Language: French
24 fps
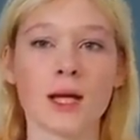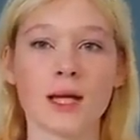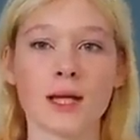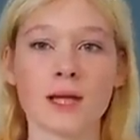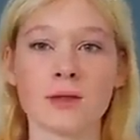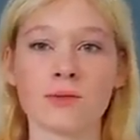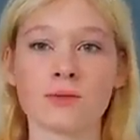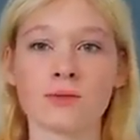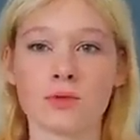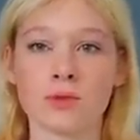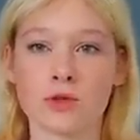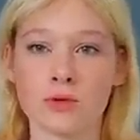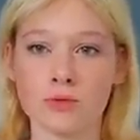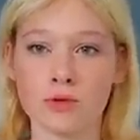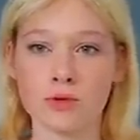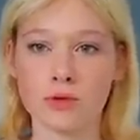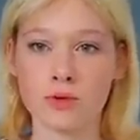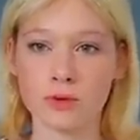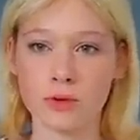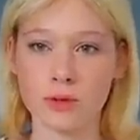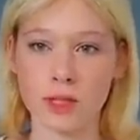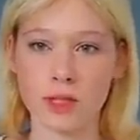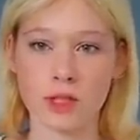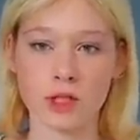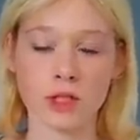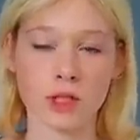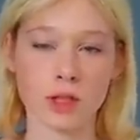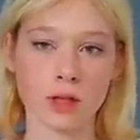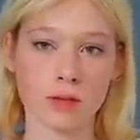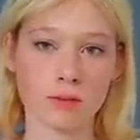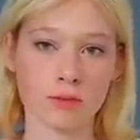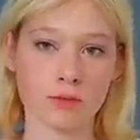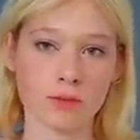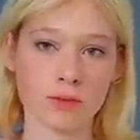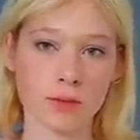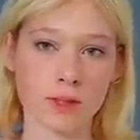Et donc, je me suis aussi acheté,
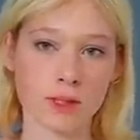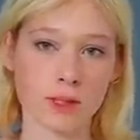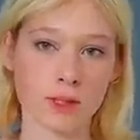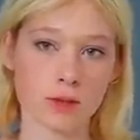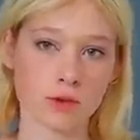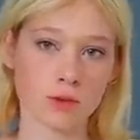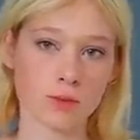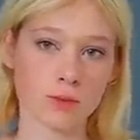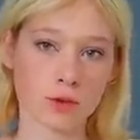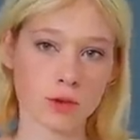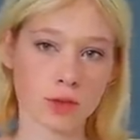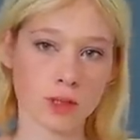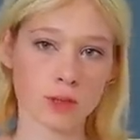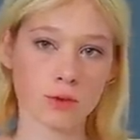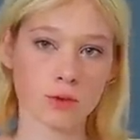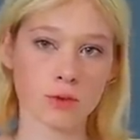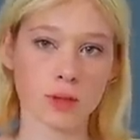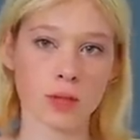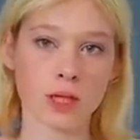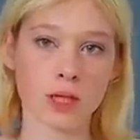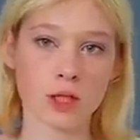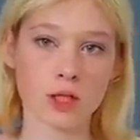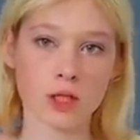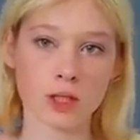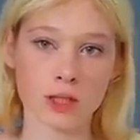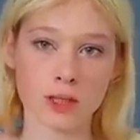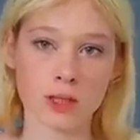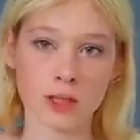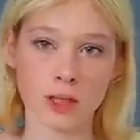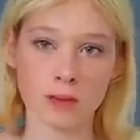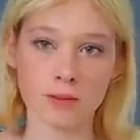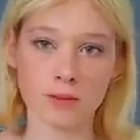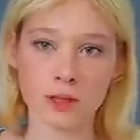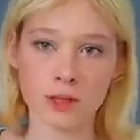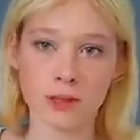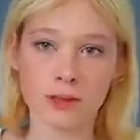comme je vous disais, ce petit haut hier chez
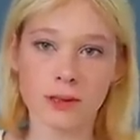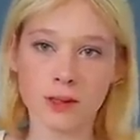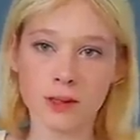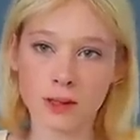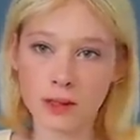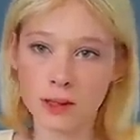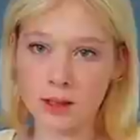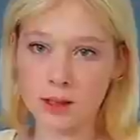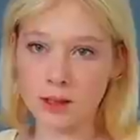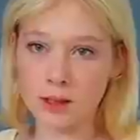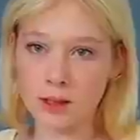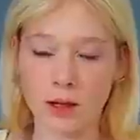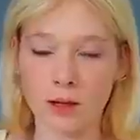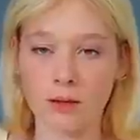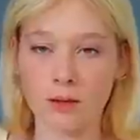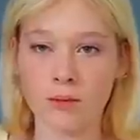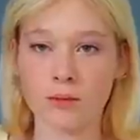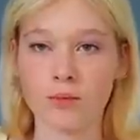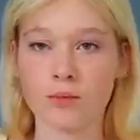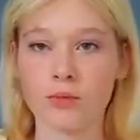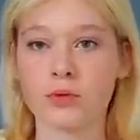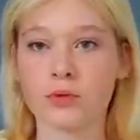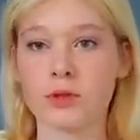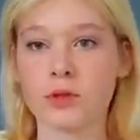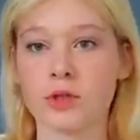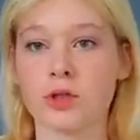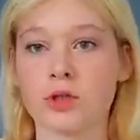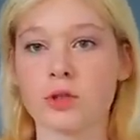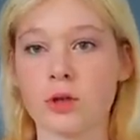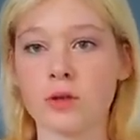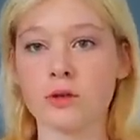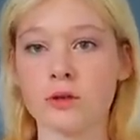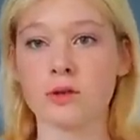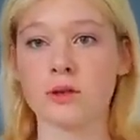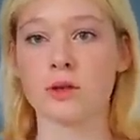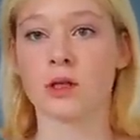Kiabi et un petit
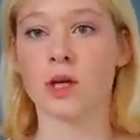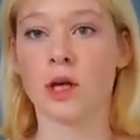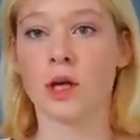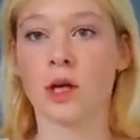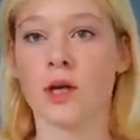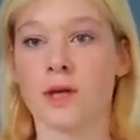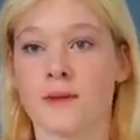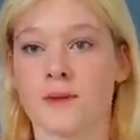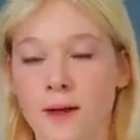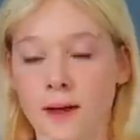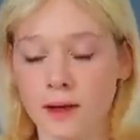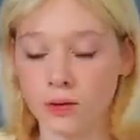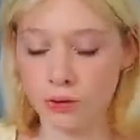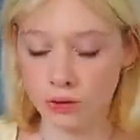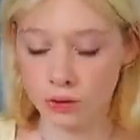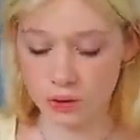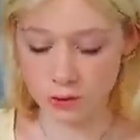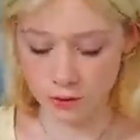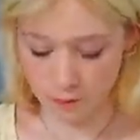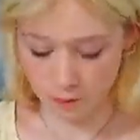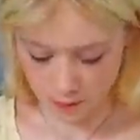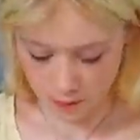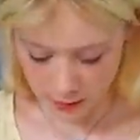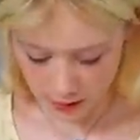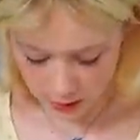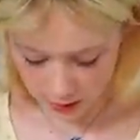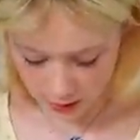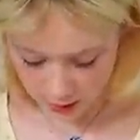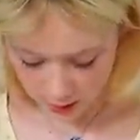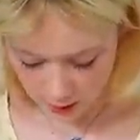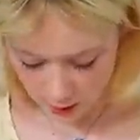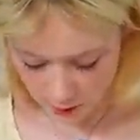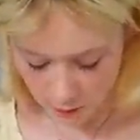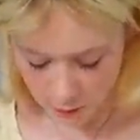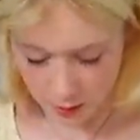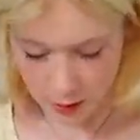short taille haute, mais
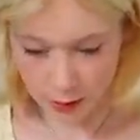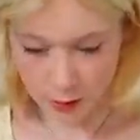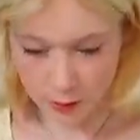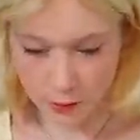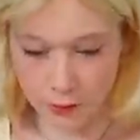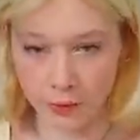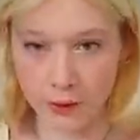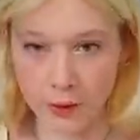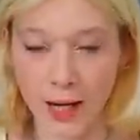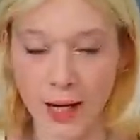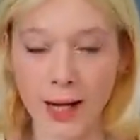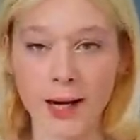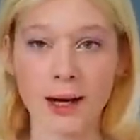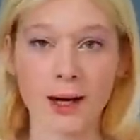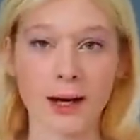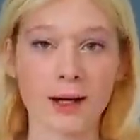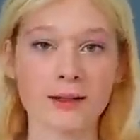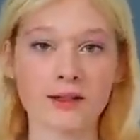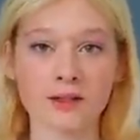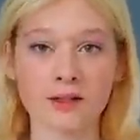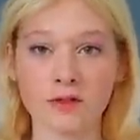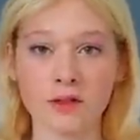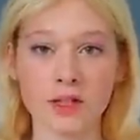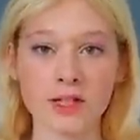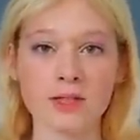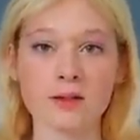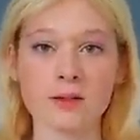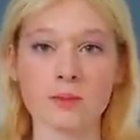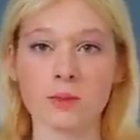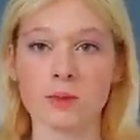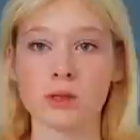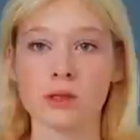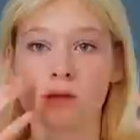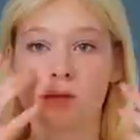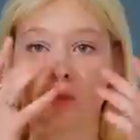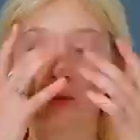qui est pas ras des fesses
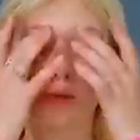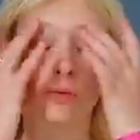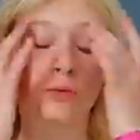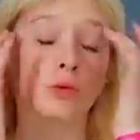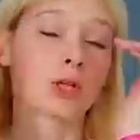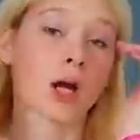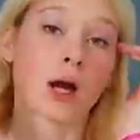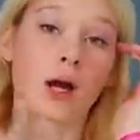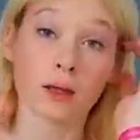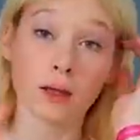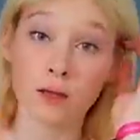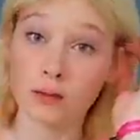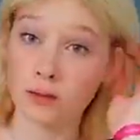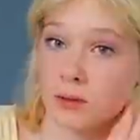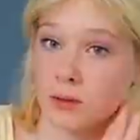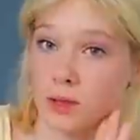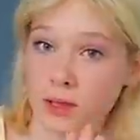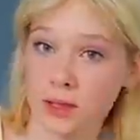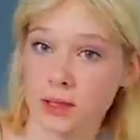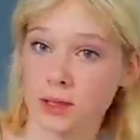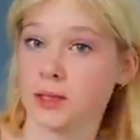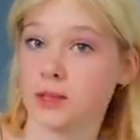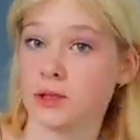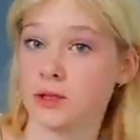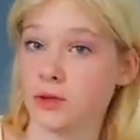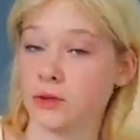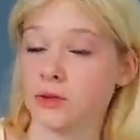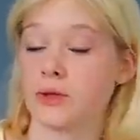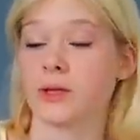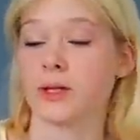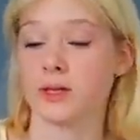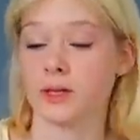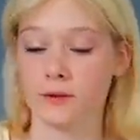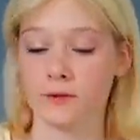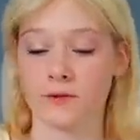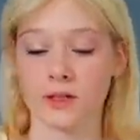parce que j'ai rien les shorts
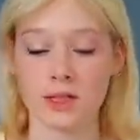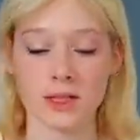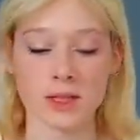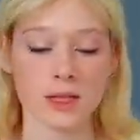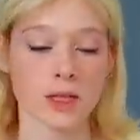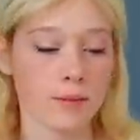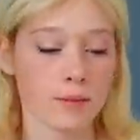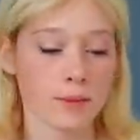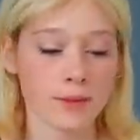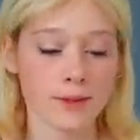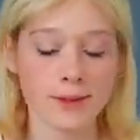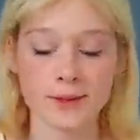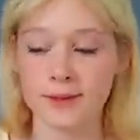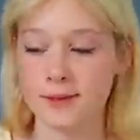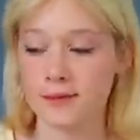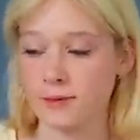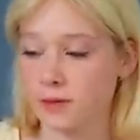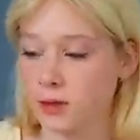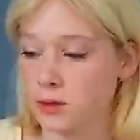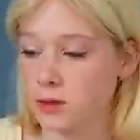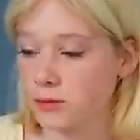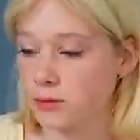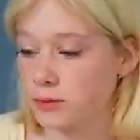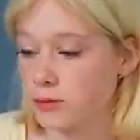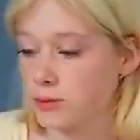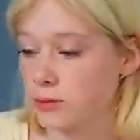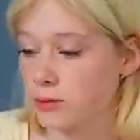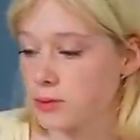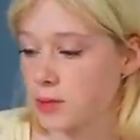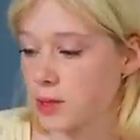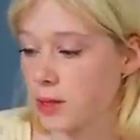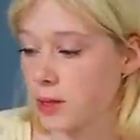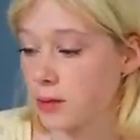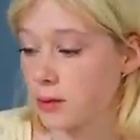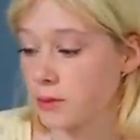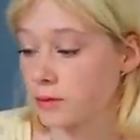ras des fesses. Mais c'est vrai que
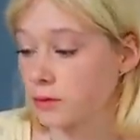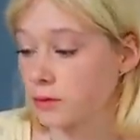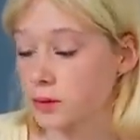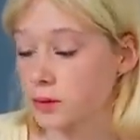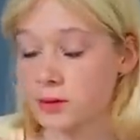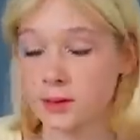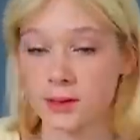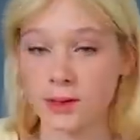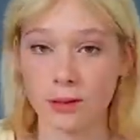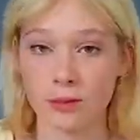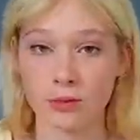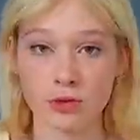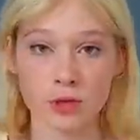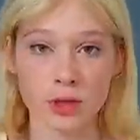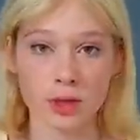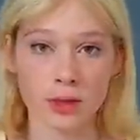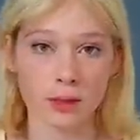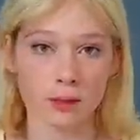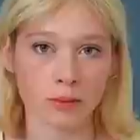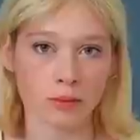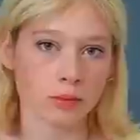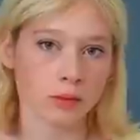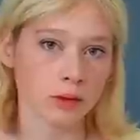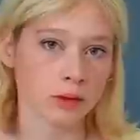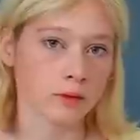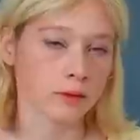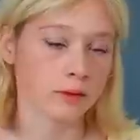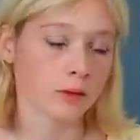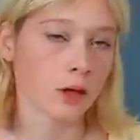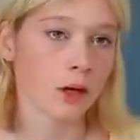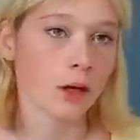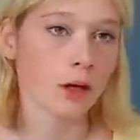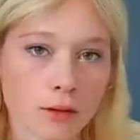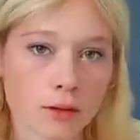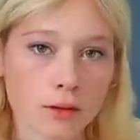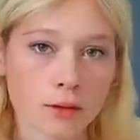ça, ça me gêne un peu des
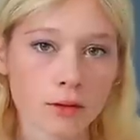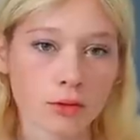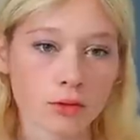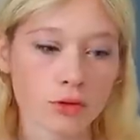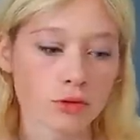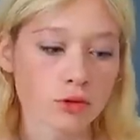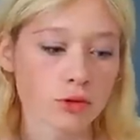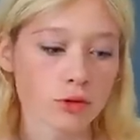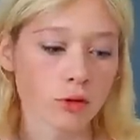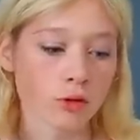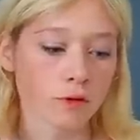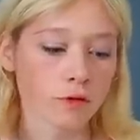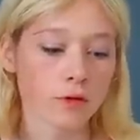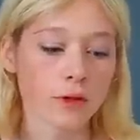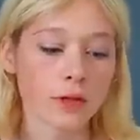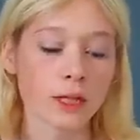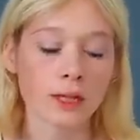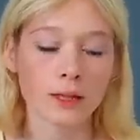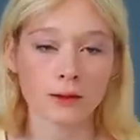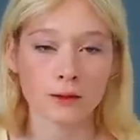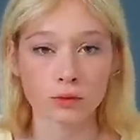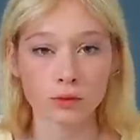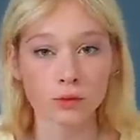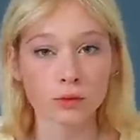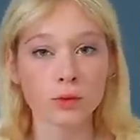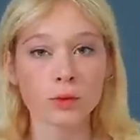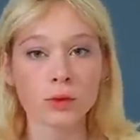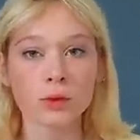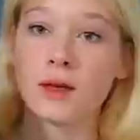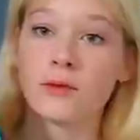fois euh, quand quand suis en ville et tout.